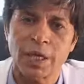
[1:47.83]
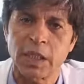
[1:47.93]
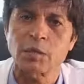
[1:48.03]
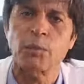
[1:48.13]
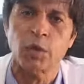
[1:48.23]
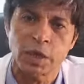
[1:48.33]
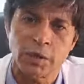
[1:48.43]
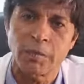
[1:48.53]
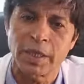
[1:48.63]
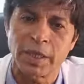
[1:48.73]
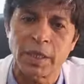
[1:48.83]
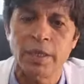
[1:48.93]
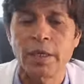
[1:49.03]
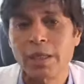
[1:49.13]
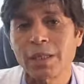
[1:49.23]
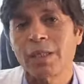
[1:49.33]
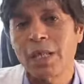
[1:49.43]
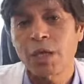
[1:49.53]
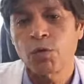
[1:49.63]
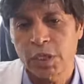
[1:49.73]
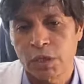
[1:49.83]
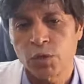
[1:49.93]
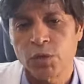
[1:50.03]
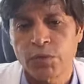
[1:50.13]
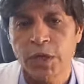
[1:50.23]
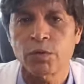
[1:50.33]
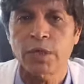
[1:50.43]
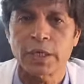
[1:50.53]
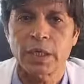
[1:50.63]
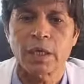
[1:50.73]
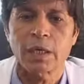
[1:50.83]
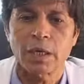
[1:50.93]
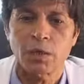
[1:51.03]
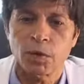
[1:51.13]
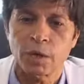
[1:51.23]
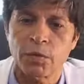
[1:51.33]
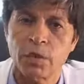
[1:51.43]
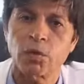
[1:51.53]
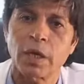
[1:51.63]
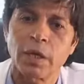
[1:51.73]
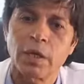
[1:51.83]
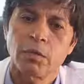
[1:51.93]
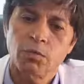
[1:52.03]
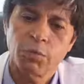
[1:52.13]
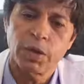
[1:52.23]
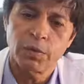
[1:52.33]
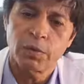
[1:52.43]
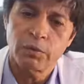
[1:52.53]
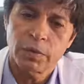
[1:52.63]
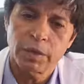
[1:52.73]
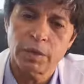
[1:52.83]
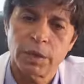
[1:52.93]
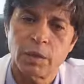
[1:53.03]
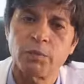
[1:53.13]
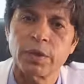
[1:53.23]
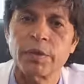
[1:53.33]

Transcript: activa progresivamente, dado que un infarto requiere al corazón un periodo de tiempo de